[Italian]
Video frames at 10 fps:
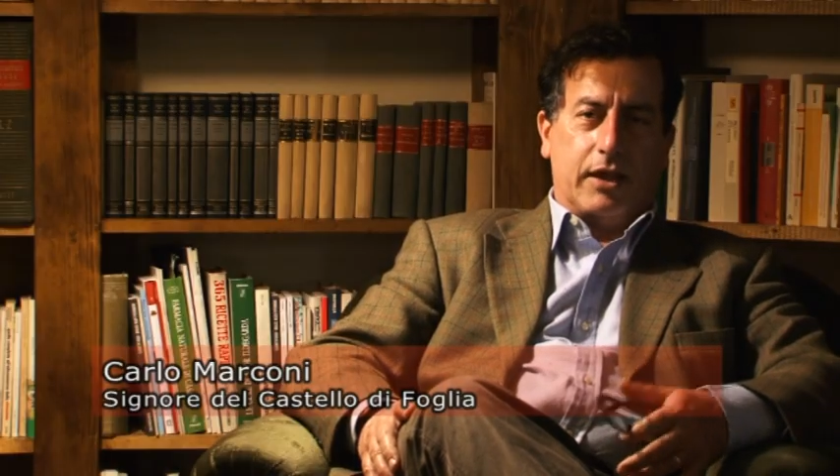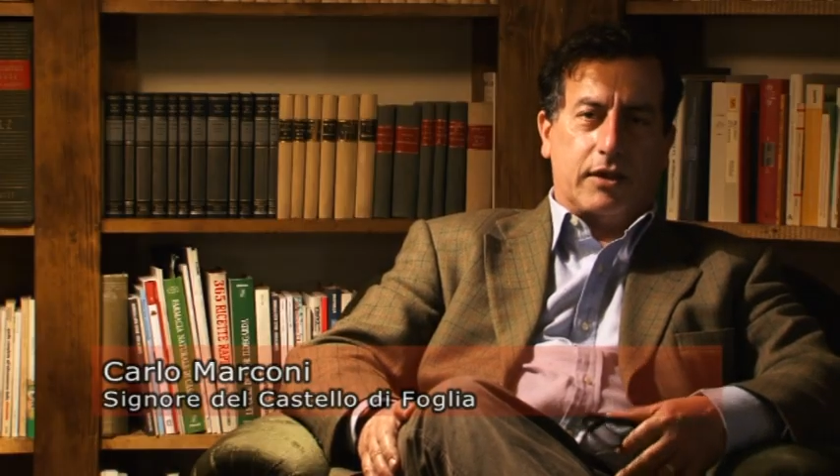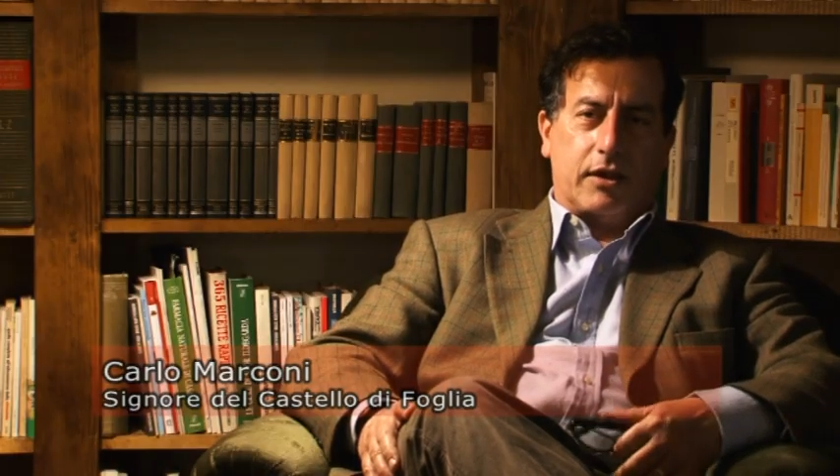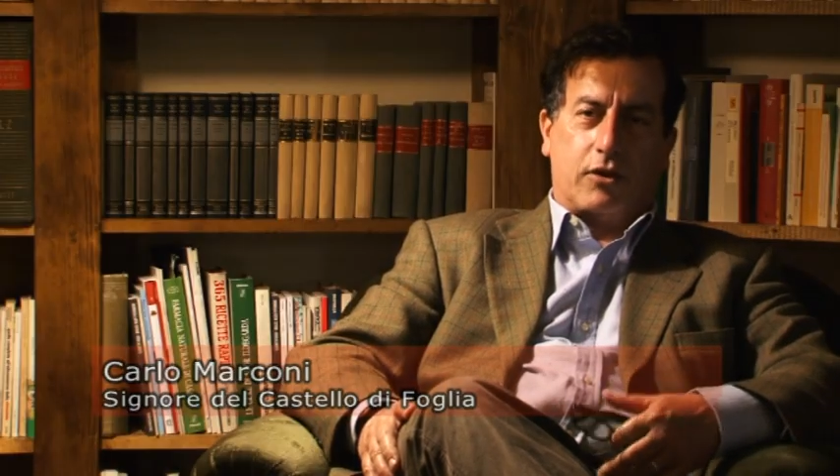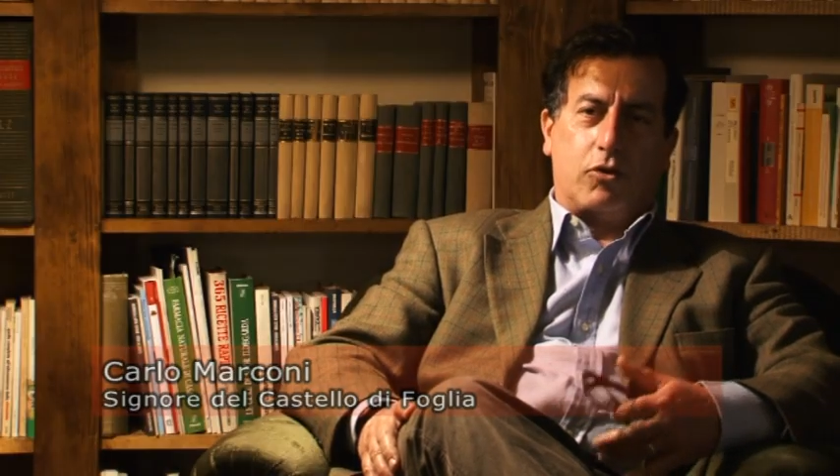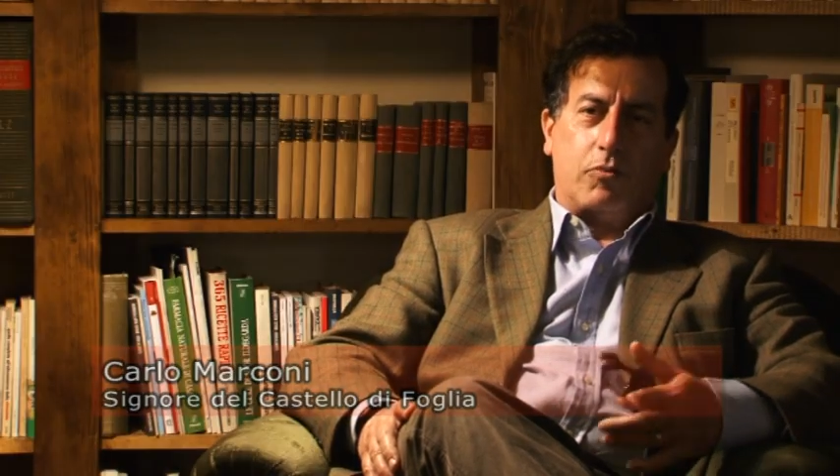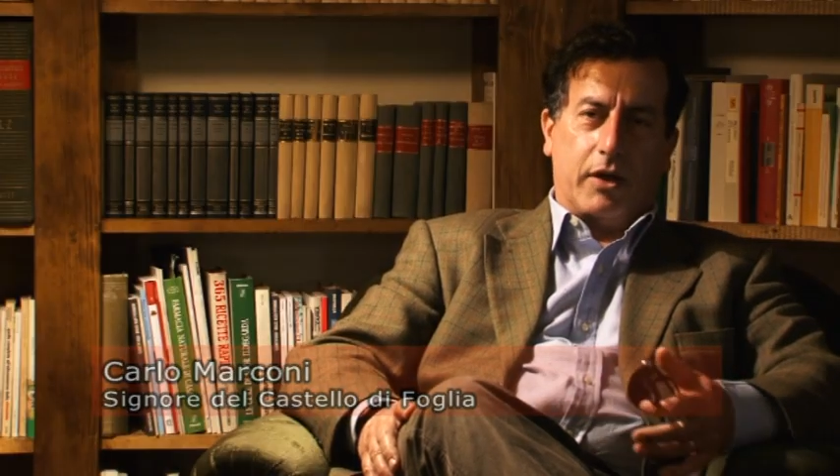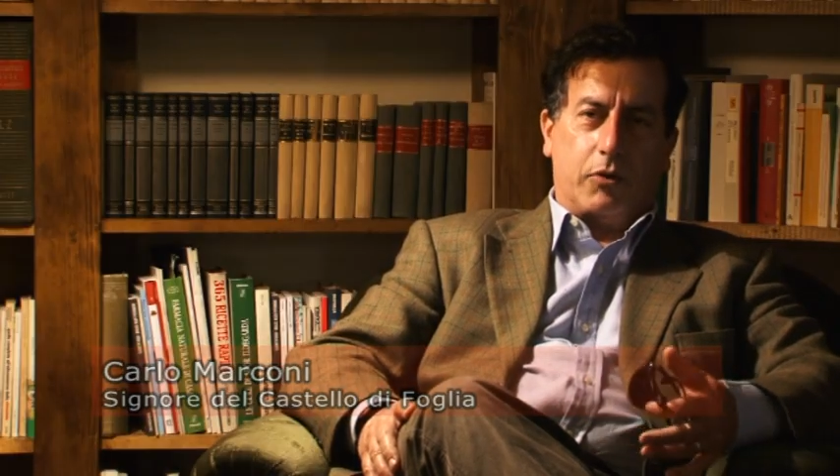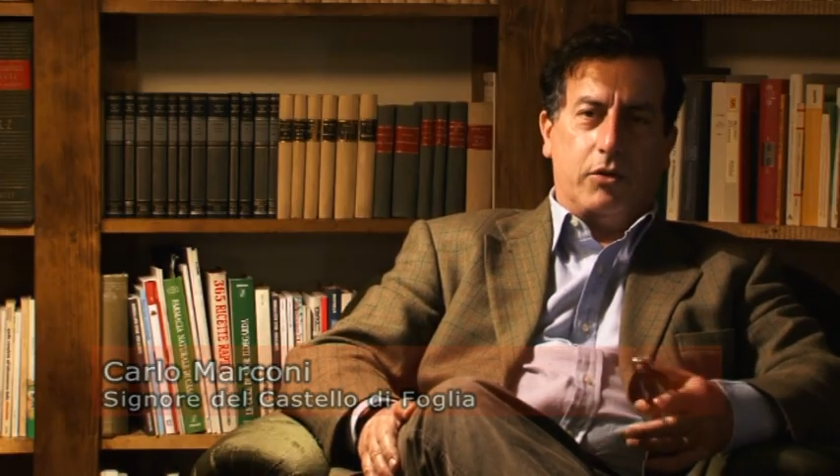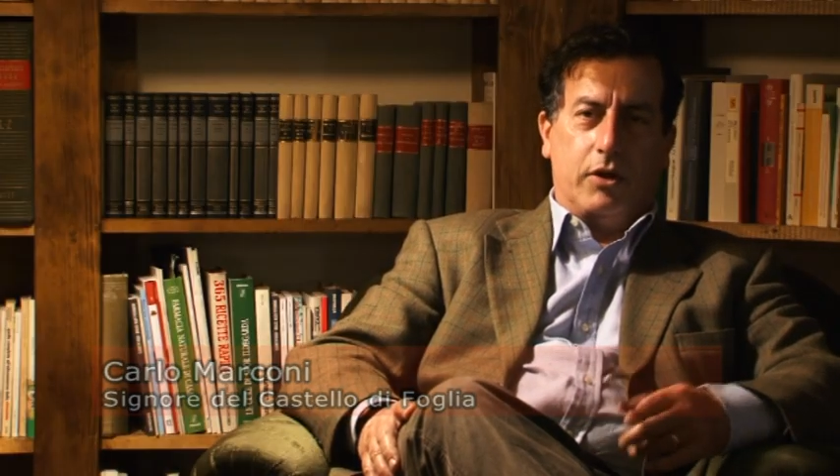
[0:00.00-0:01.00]
dato a Roma
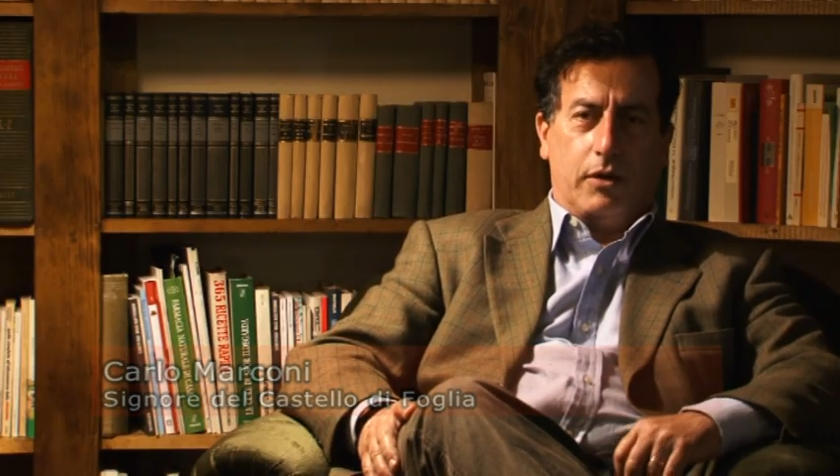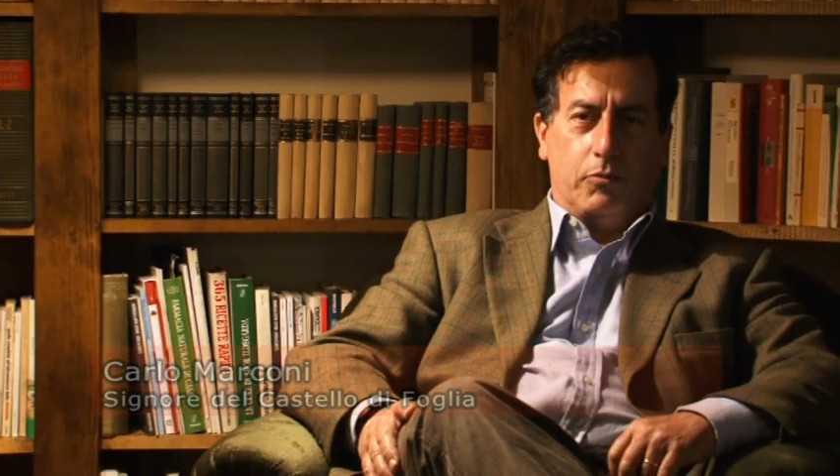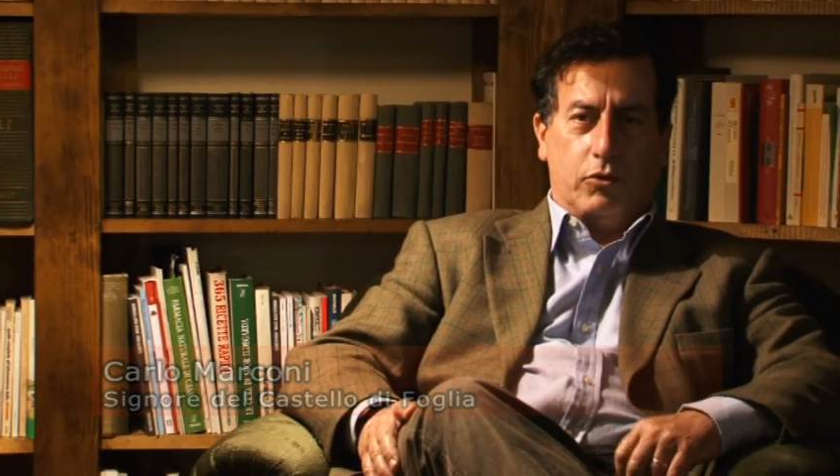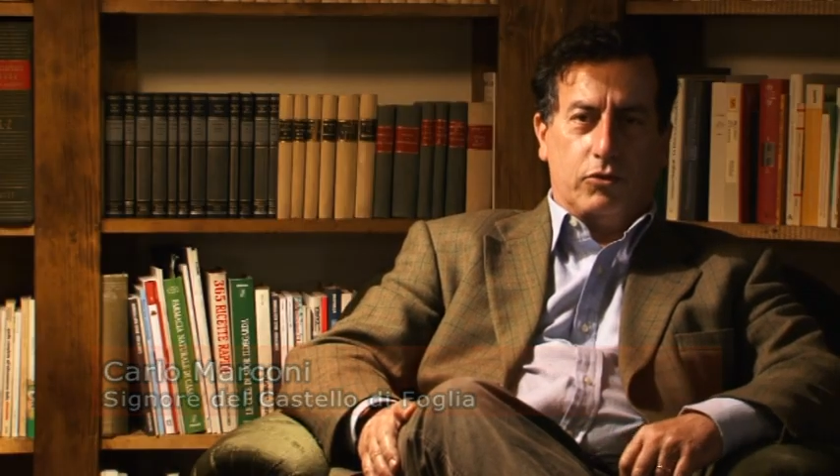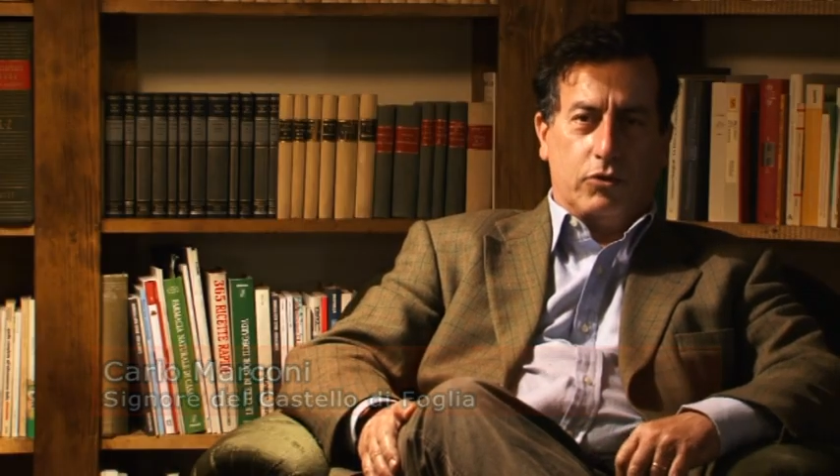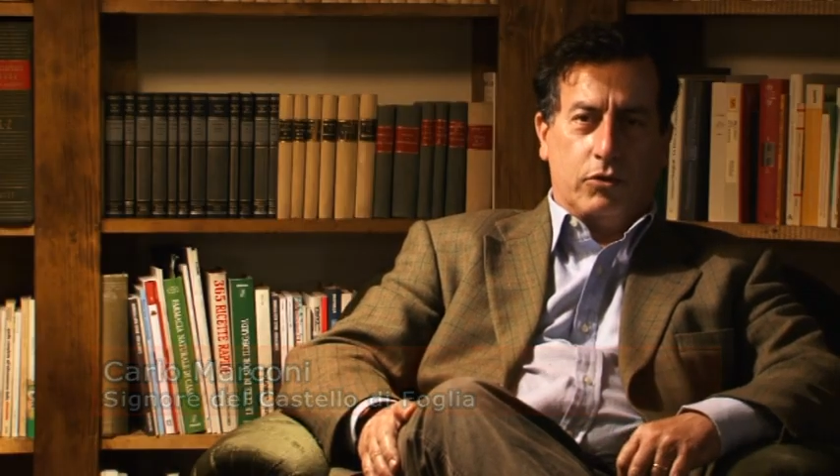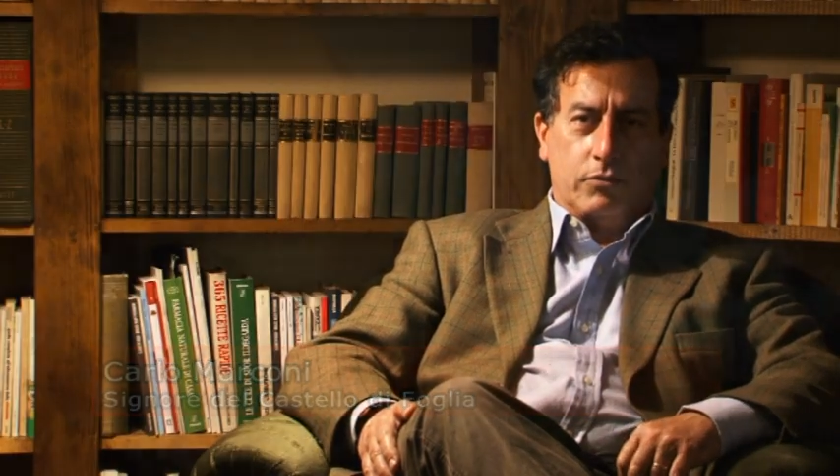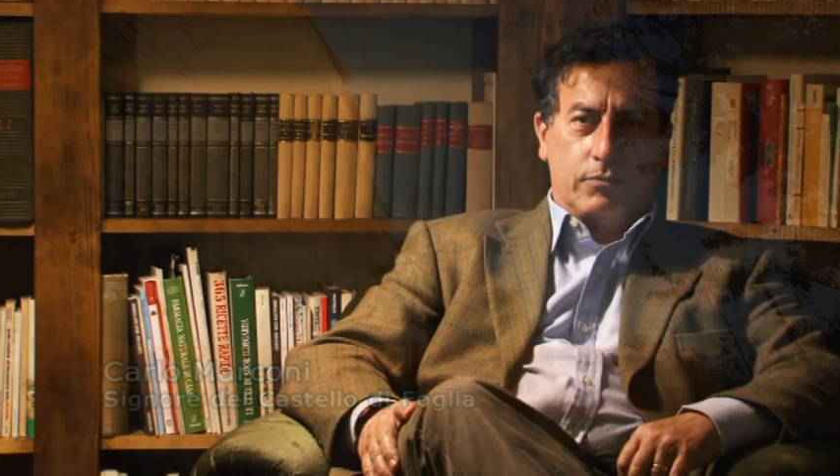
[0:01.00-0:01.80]
e quindi al mondo.